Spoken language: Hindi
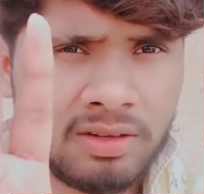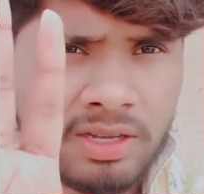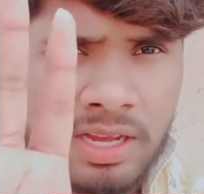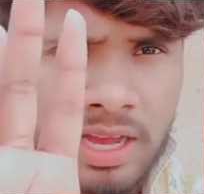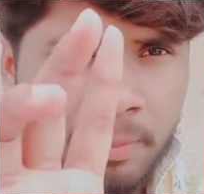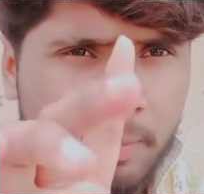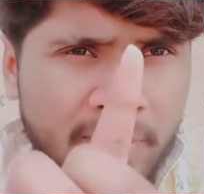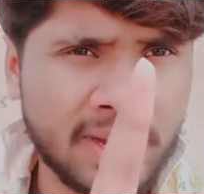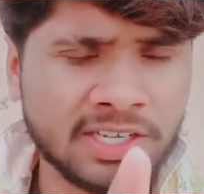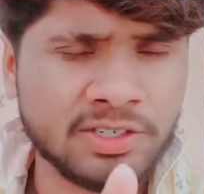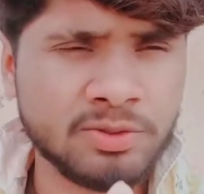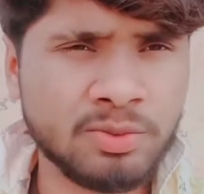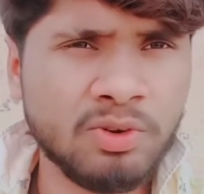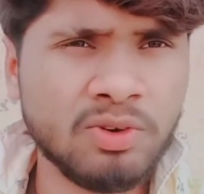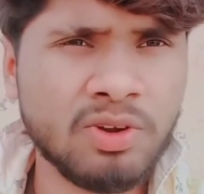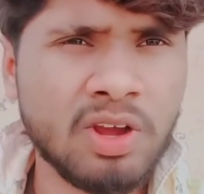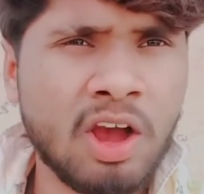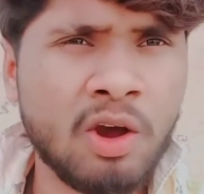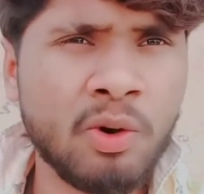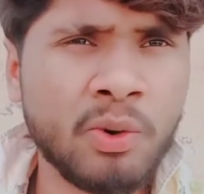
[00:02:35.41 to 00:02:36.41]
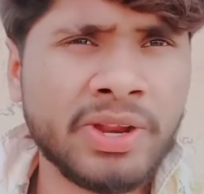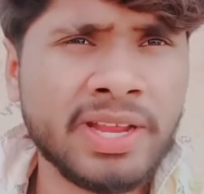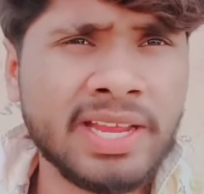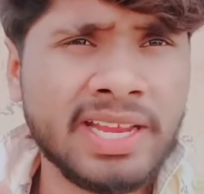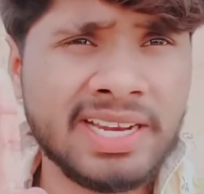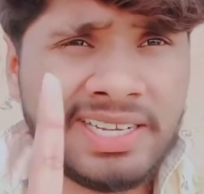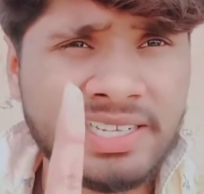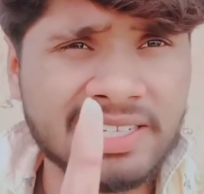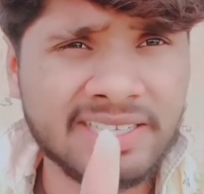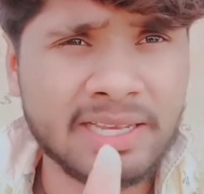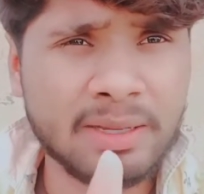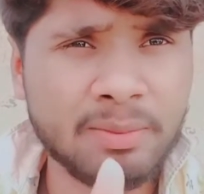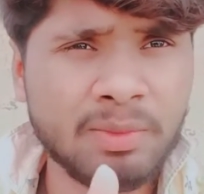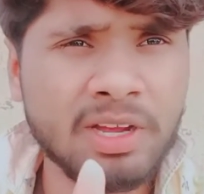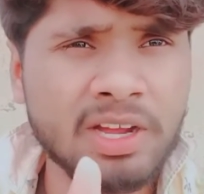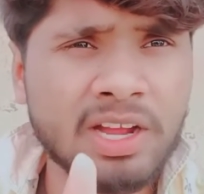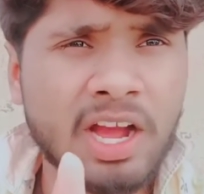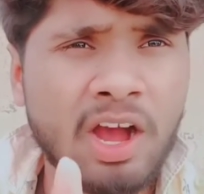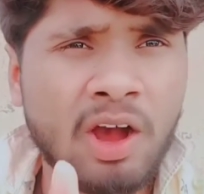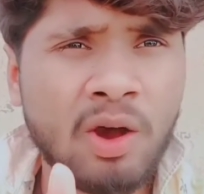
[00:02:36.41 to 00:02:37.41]
का पासबुक और ए
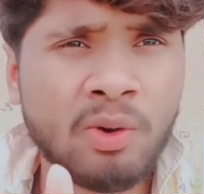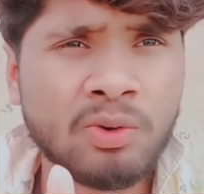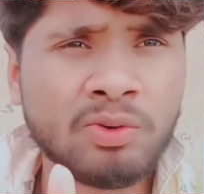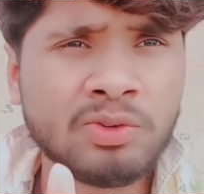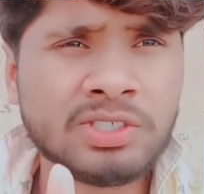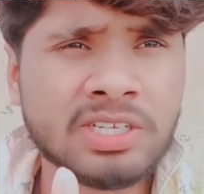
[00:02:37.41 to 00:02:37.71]
और